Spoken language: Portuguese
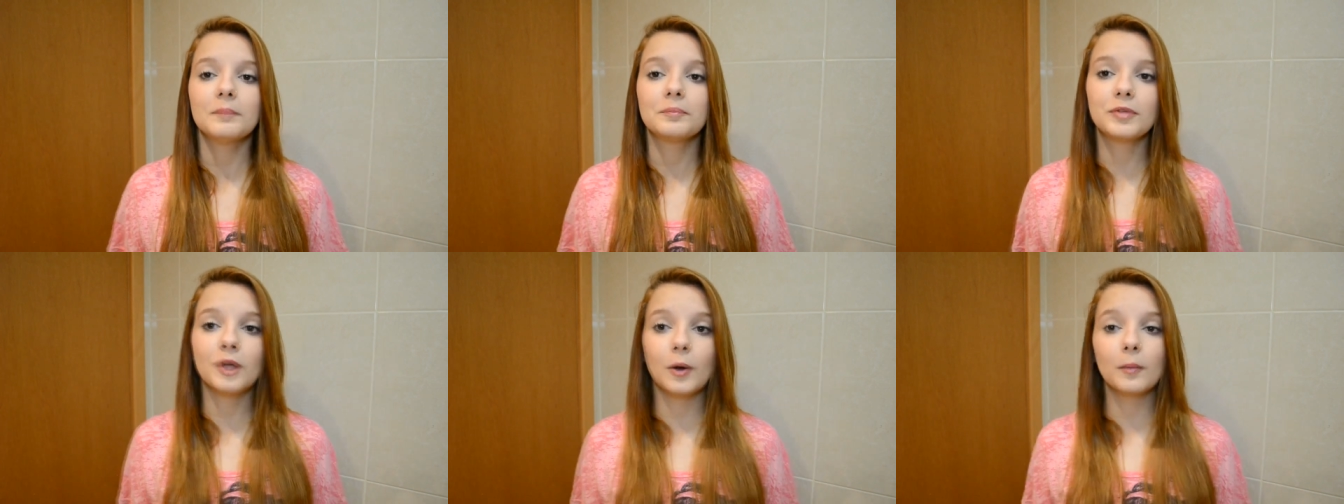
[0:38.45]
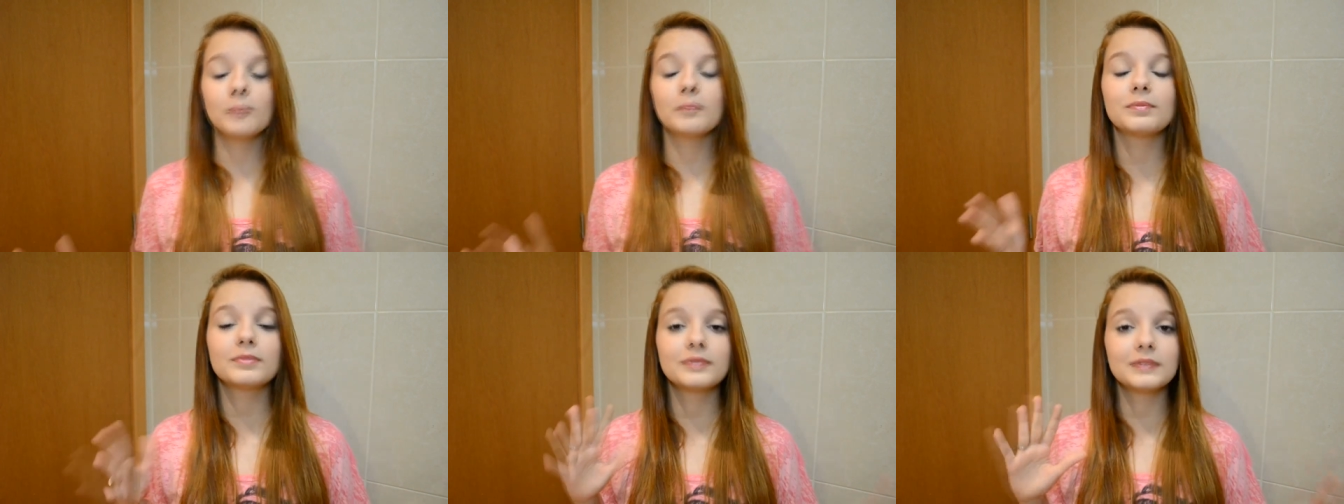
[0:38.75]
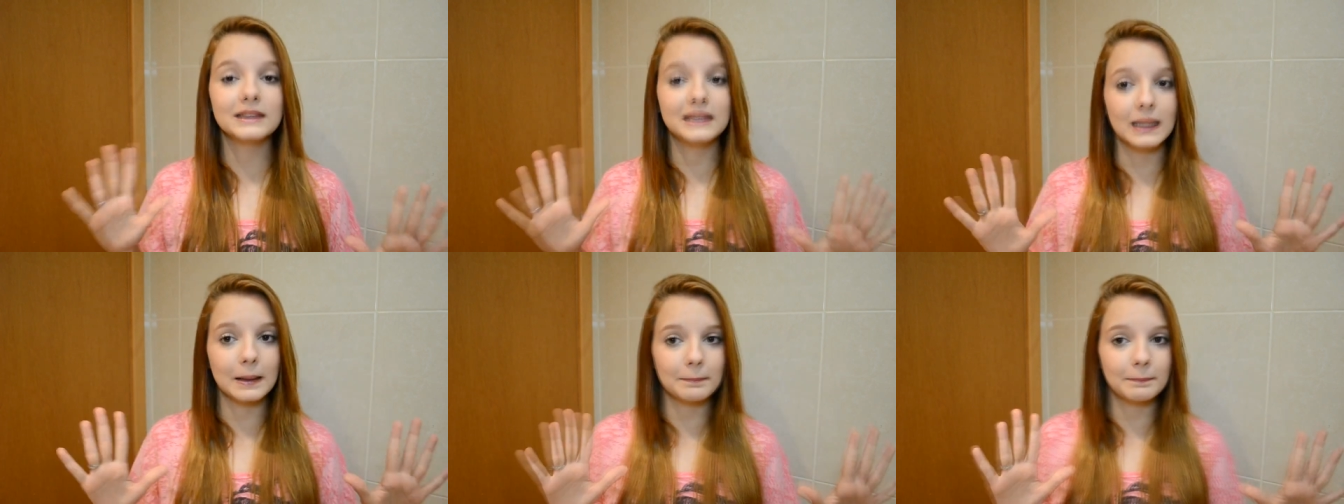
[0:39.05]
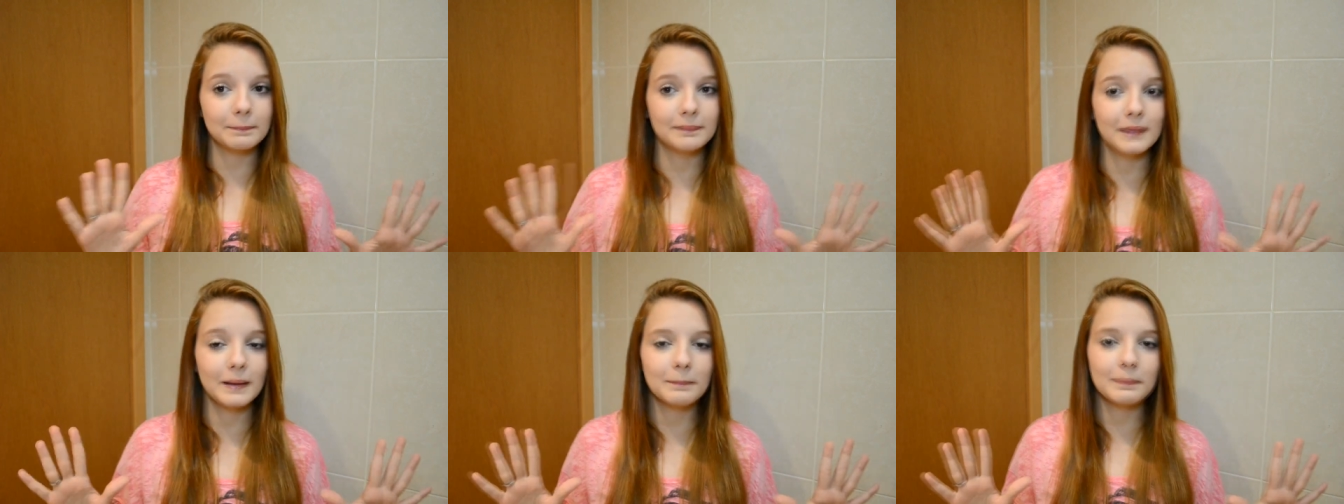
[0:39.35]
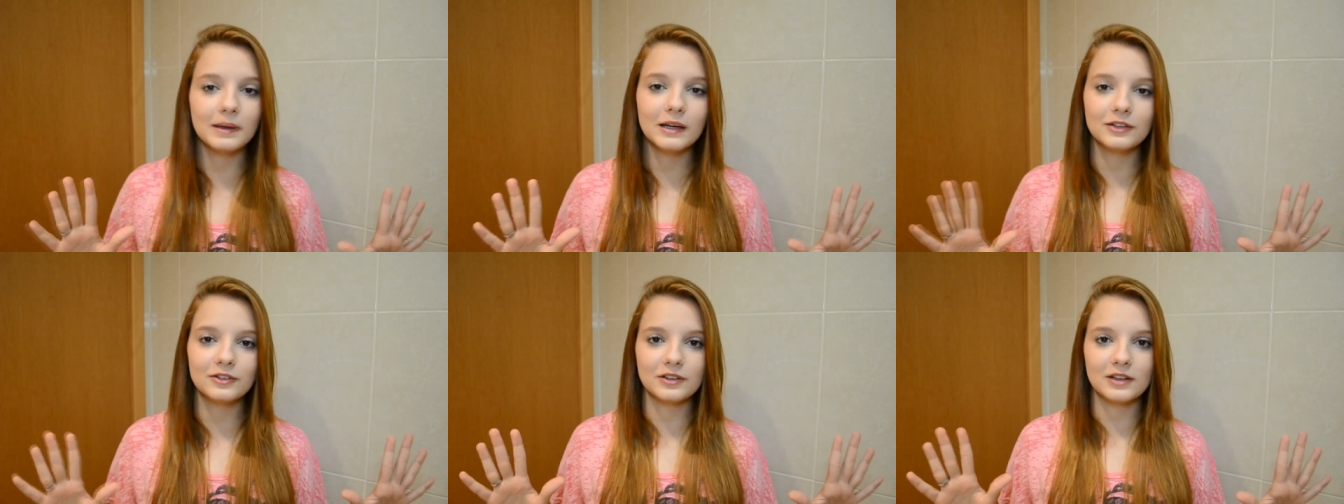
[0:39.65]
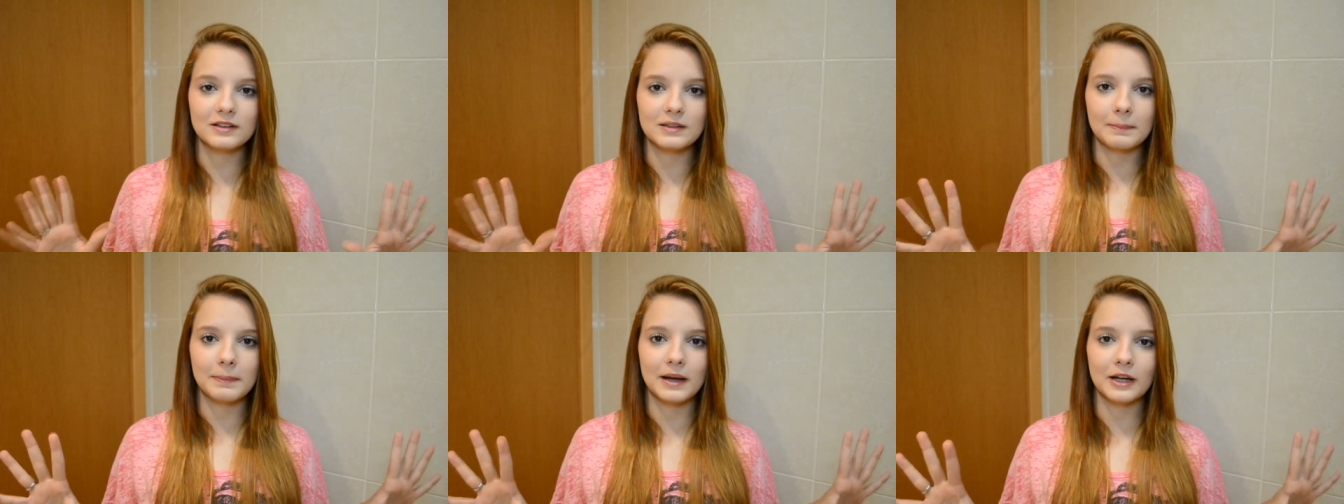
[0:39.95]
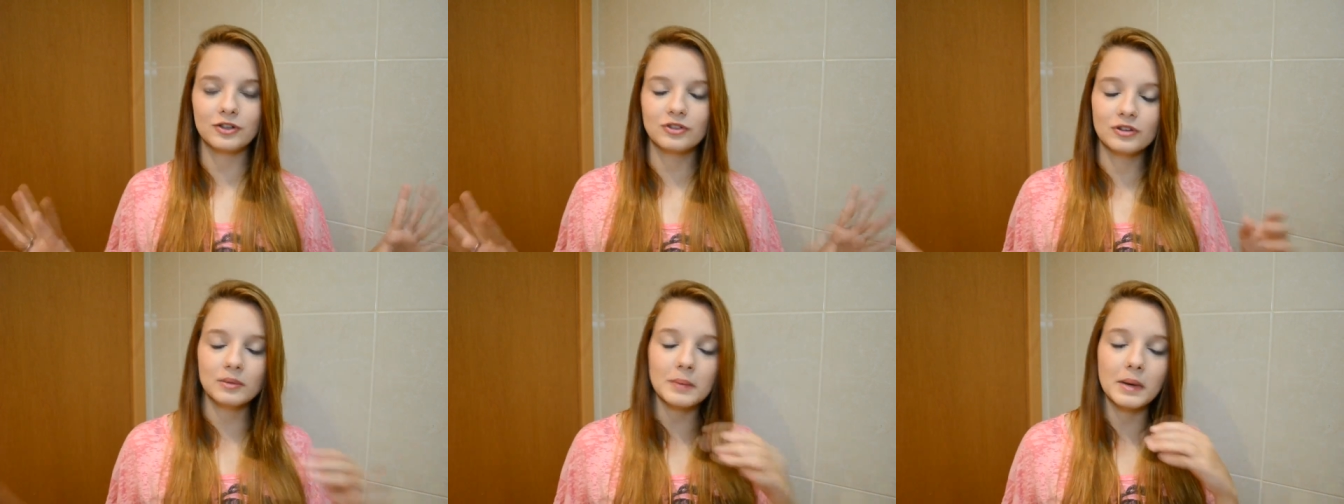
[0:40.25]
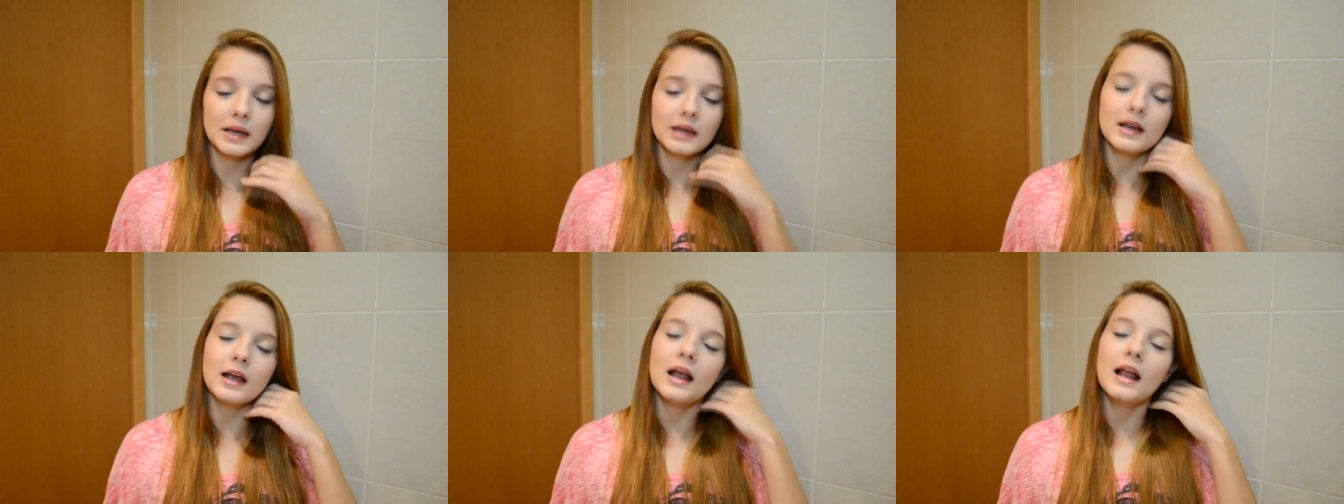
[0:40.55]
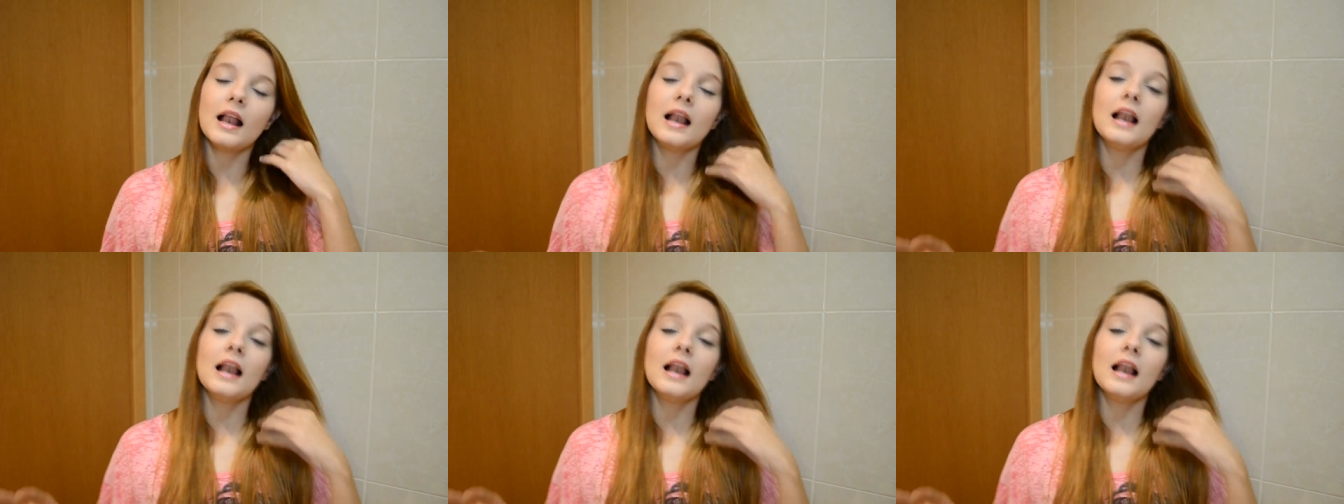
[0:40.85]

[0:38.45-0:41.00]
Então, te, depende dessa parte também.